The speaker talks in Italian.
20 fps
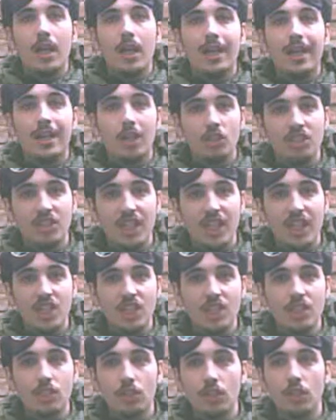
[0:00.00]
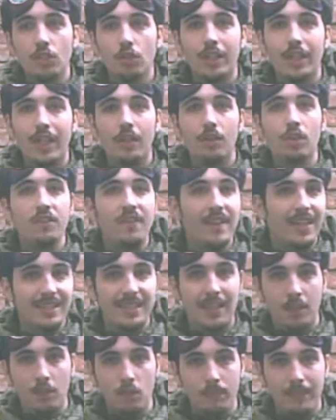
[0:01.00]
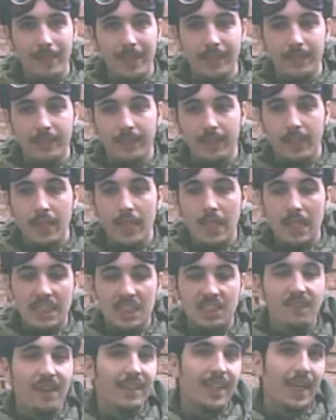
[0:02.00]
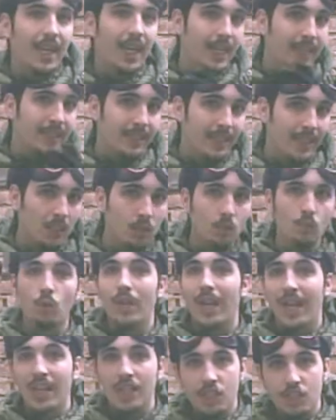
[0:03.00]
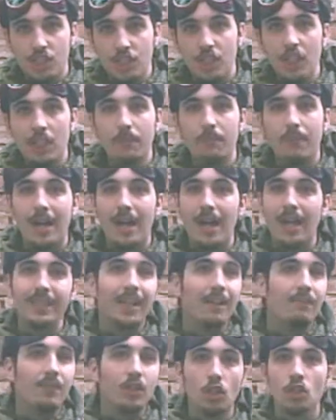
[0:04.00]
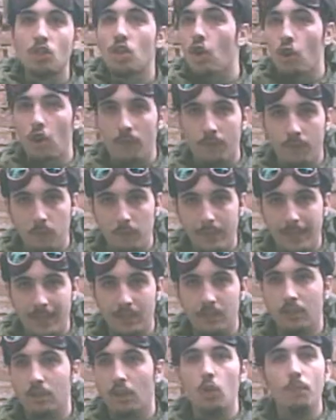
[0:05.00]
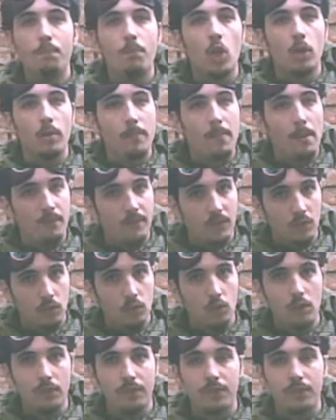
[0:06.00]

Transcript: Le nostre recensioni toccano diversi argomenti, si va dalla letteratura al cinema, dal videogioco al fumetto, un po' come abbiamo fatto noi